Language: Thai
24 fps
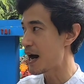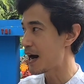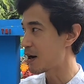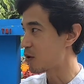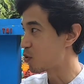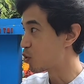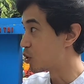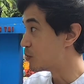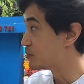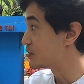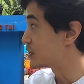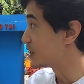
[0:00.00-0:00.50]
ง
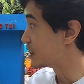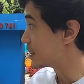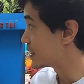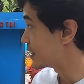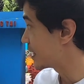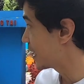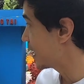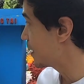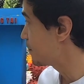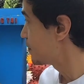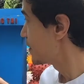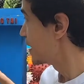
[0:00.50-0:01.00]
รวมถึง
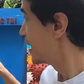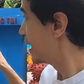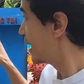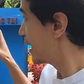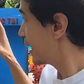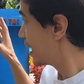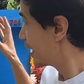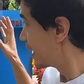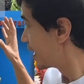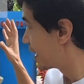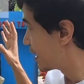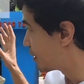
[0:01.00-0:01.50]
นะ
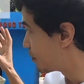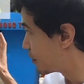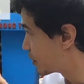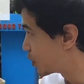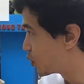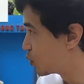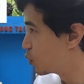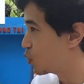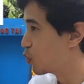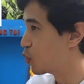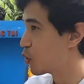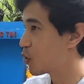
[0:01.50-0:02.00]
เรามา
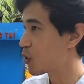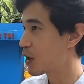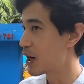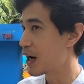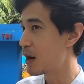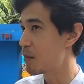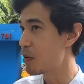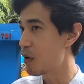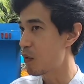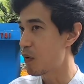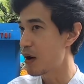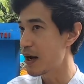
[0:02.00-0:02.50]
ดูเขา
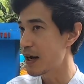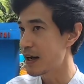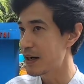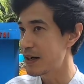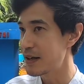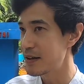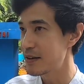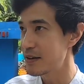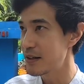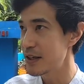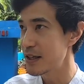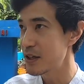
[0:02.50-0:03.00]
บอกว่า
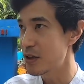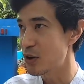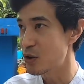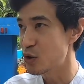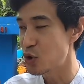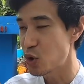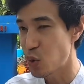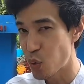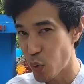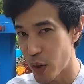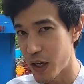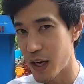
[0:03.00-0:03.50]
เรื่องของ
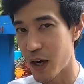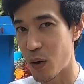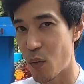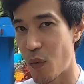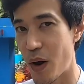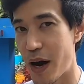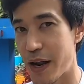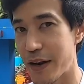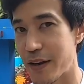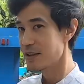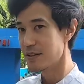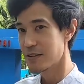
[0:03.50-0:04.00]
ถ้วยราง
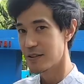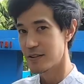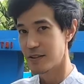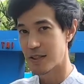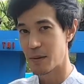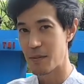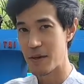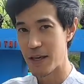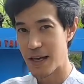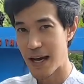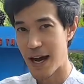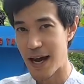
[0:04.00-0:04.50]
วัลจะ
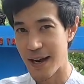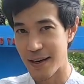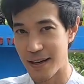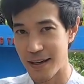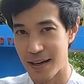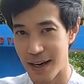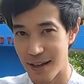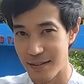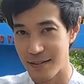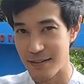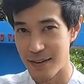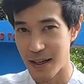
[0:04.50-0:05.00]
มีการ
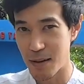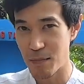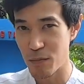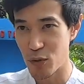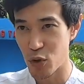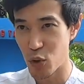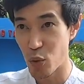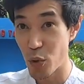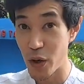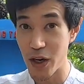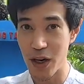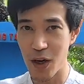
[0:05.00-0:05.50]
คัสตัม
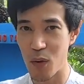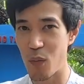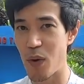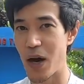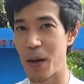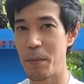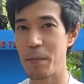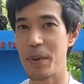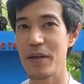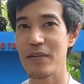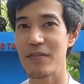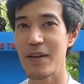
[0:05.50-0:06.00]
ถ้วยรางวัล
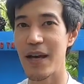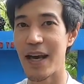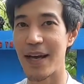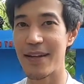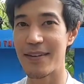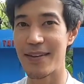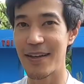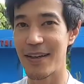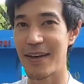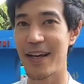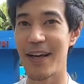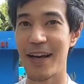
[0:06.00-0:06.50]
พิเศษ
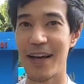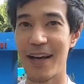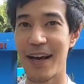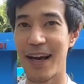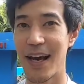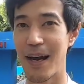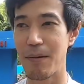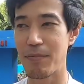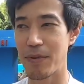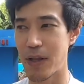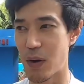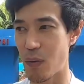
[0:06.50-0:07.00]
ที่นี่นะค
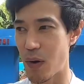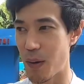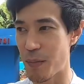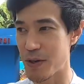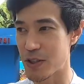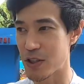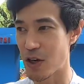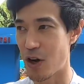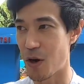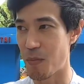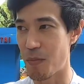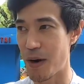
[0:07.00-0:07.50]
รับแต่ว่ามัน
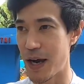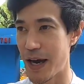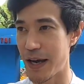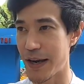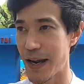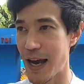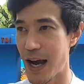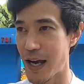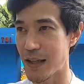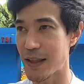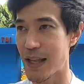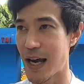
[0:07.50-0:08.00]
จะออกมาห
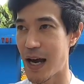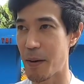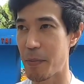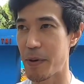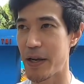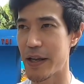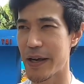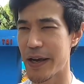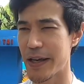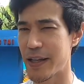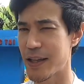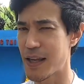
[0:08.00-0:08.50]
น้าตาเป็น
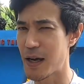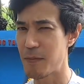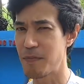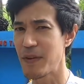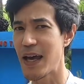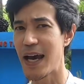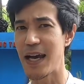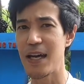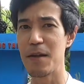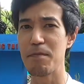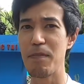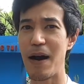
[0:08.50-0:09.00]
ยังไงทำ
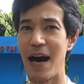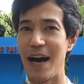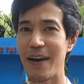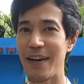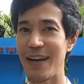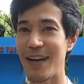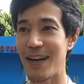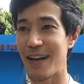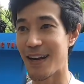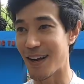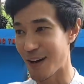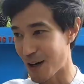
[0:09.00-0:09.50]
ได้หรือเปล่า
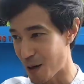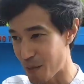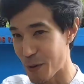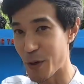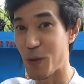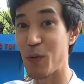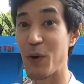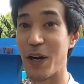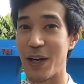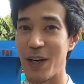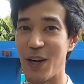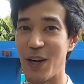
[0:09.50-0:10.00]
เนี่ยเดี๋ยวเรามาดูกัน